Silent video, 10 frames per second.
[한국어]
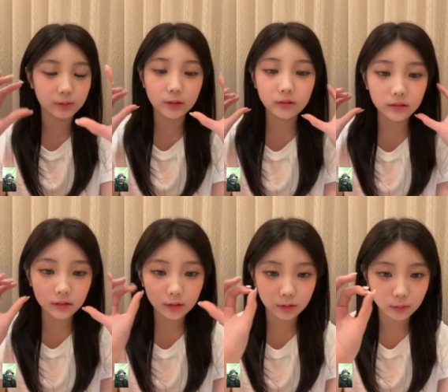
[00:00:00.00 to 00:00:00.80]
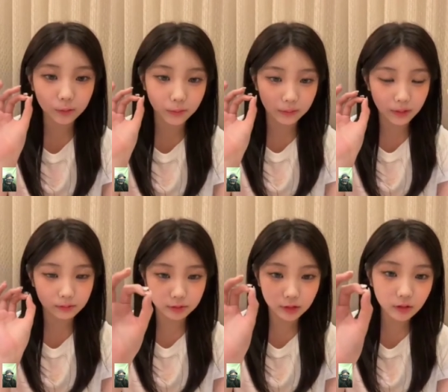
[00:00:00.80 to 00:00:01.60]
무조건 주먹밥에
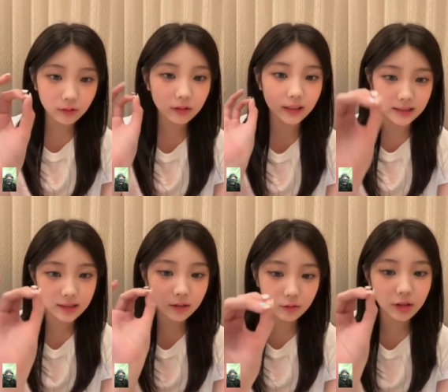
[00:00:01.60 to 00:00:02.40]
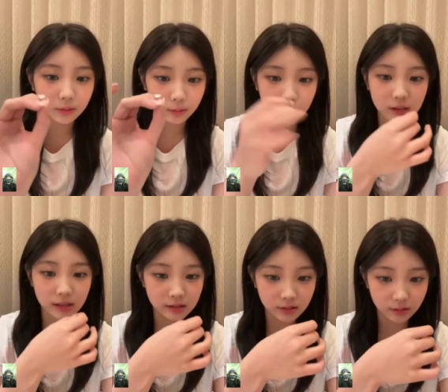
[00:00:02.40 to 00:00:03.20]
무조건 야채튀김. 뭔지
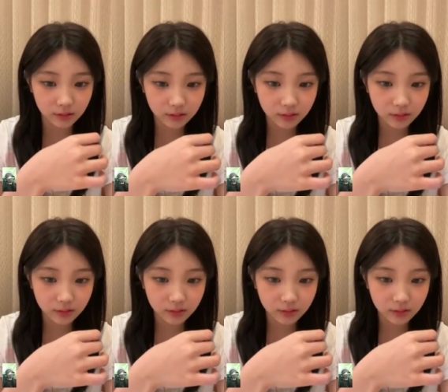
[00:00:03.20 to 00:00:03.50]
알죠?